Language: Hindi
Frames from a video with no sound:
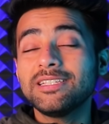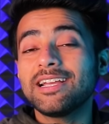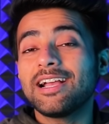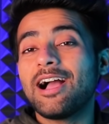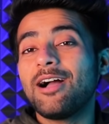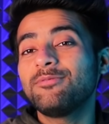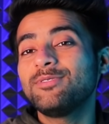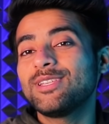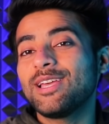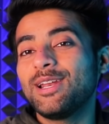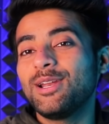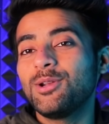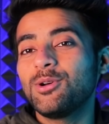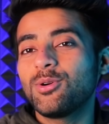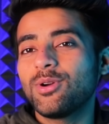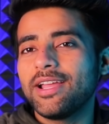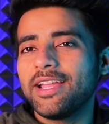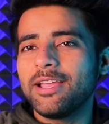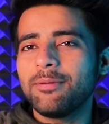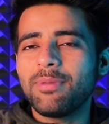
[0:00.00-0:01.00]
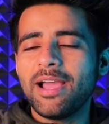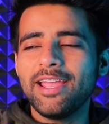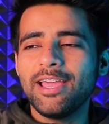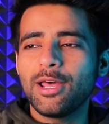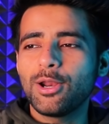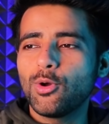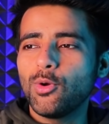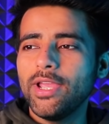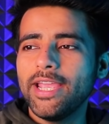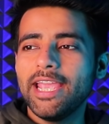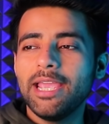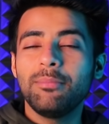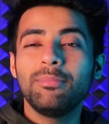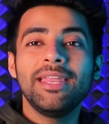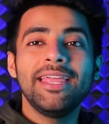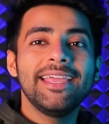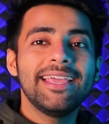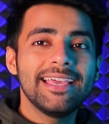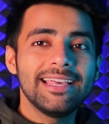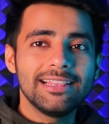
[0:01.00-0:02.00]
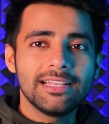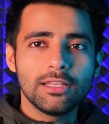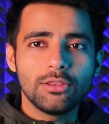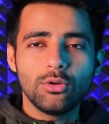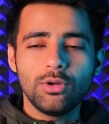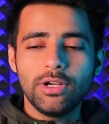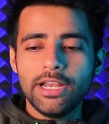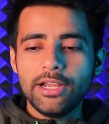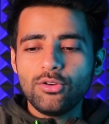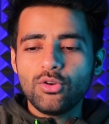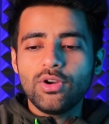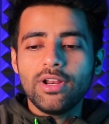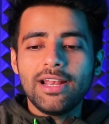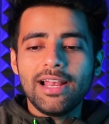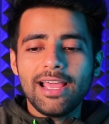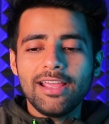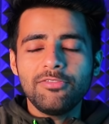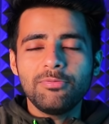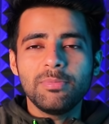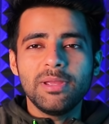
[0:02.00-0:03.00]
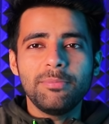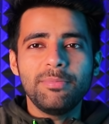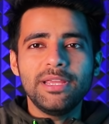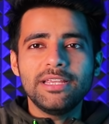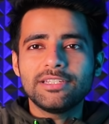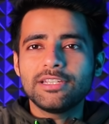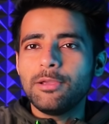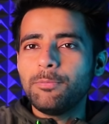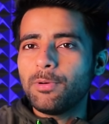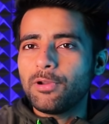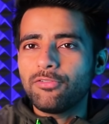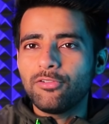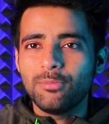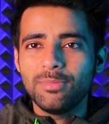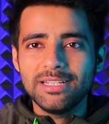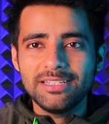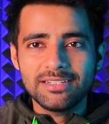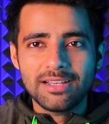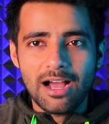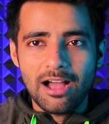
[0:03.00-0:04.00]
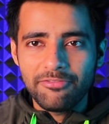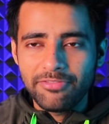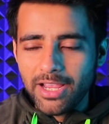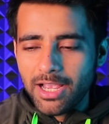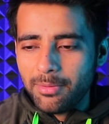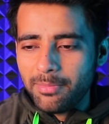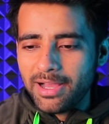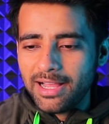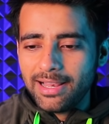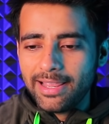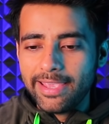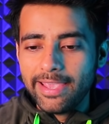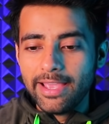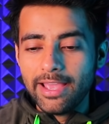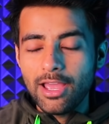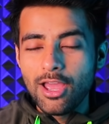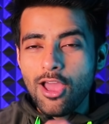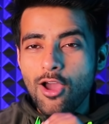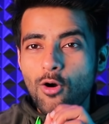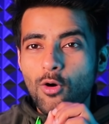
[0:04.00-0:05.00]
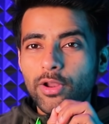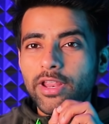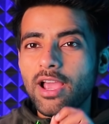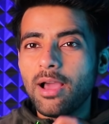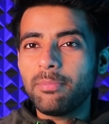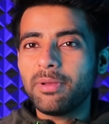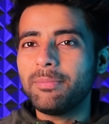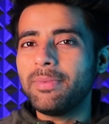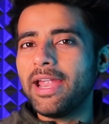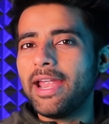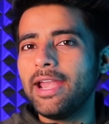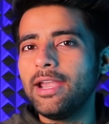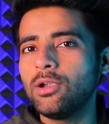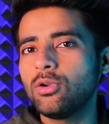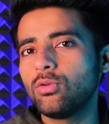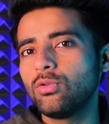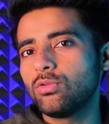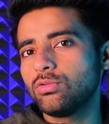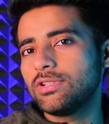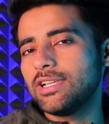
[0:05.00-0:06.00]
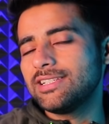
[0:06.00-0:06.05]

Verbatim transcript: में से काफ़ी सारे लोग कहेंगे भाई हर कोई गेम नहीं खेलता तो डे टू डे लाइफ में भी इसकी परफॉर्मेंस काफ़ी कमाल की है और यहाँ पर मैं एन टू टू